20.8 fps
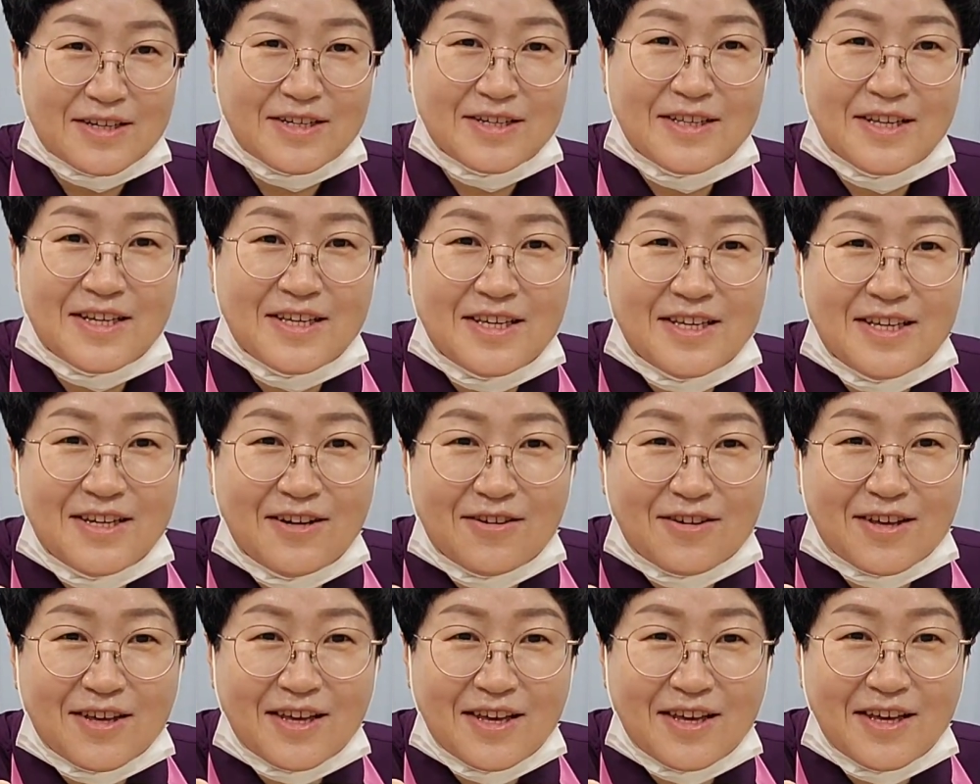근데
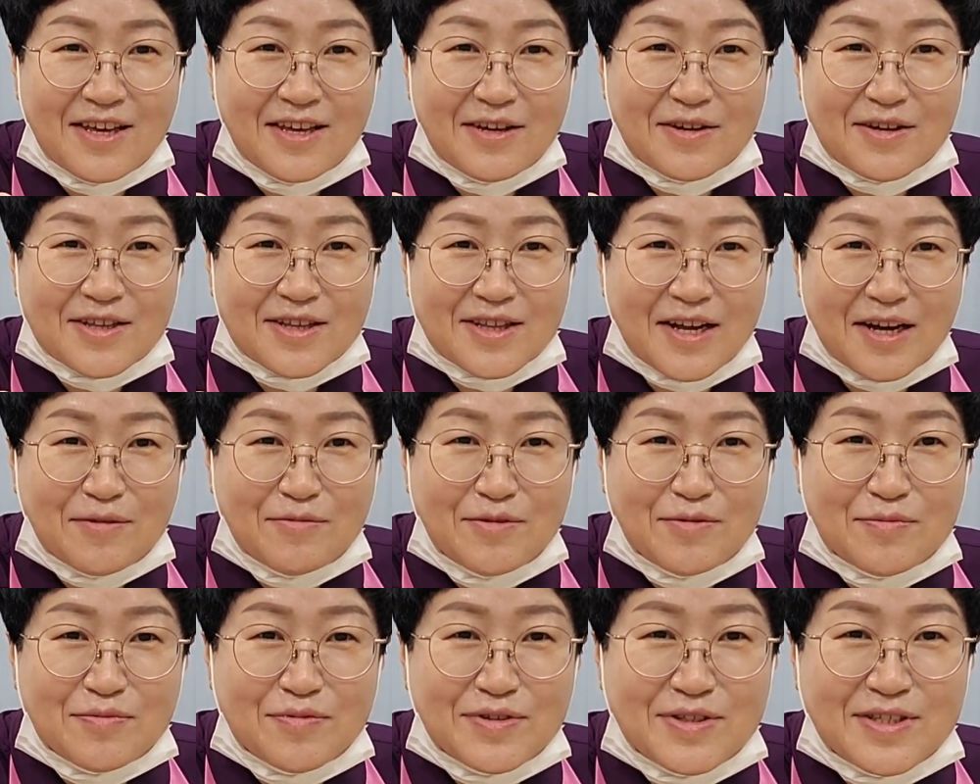이렇게
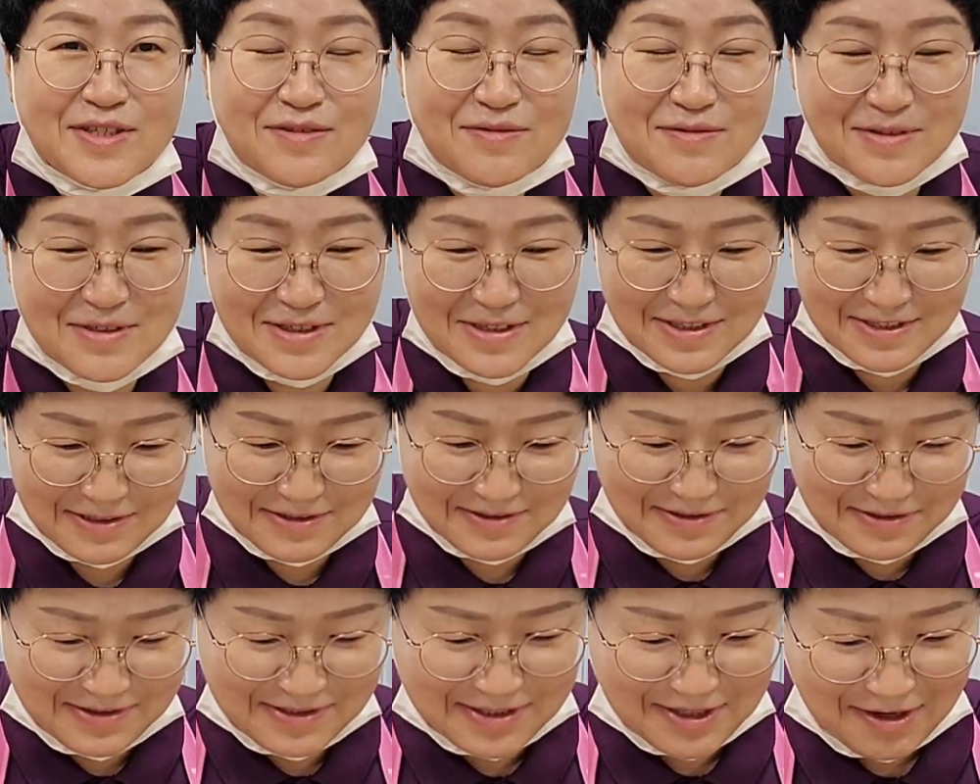나물 무침은
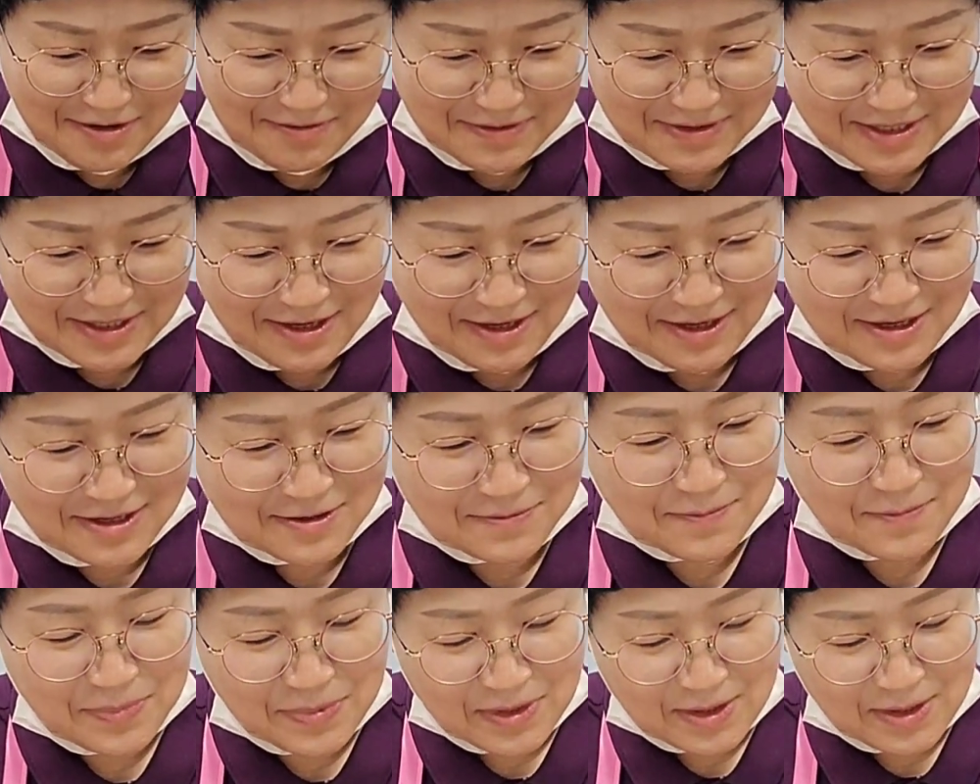오늘 처음이죠?
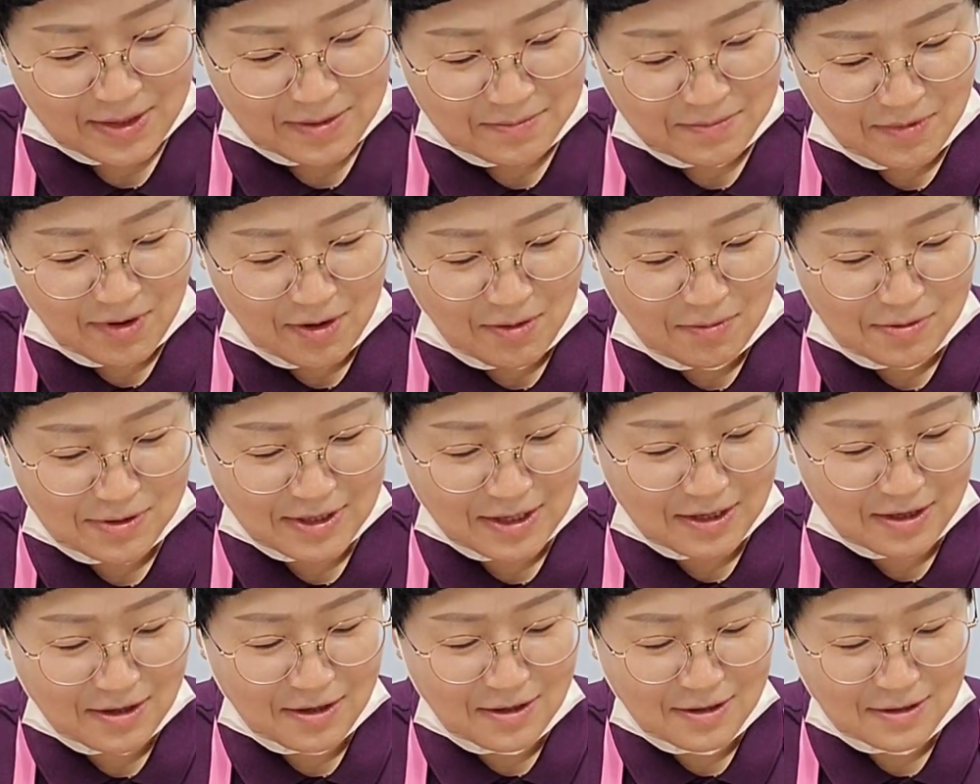
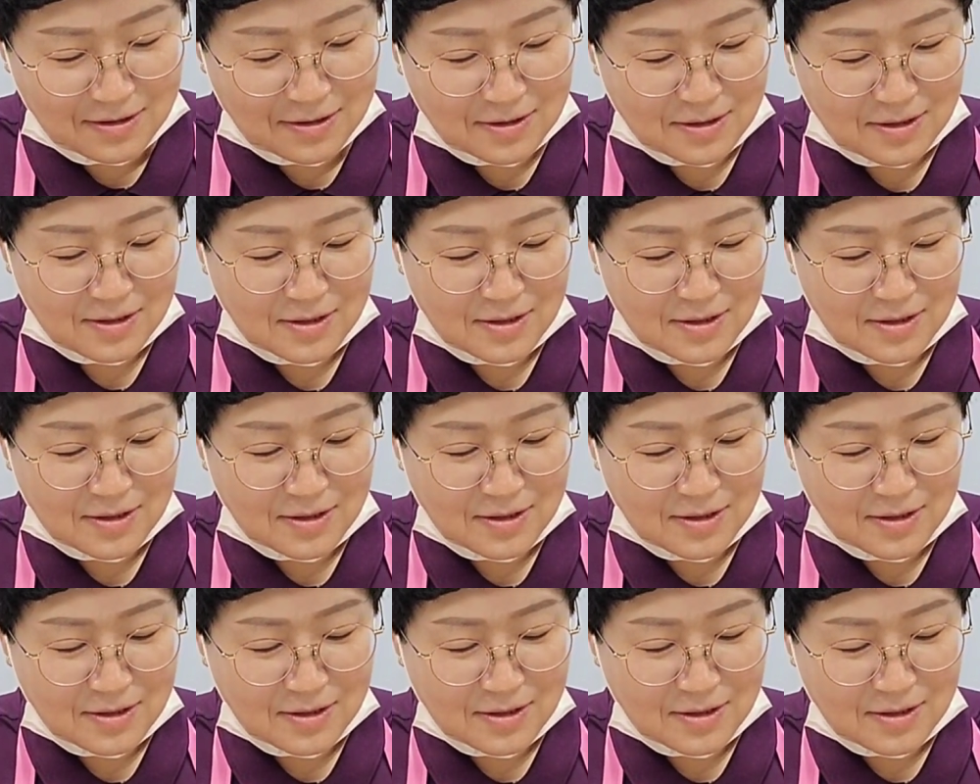먹어볼게요.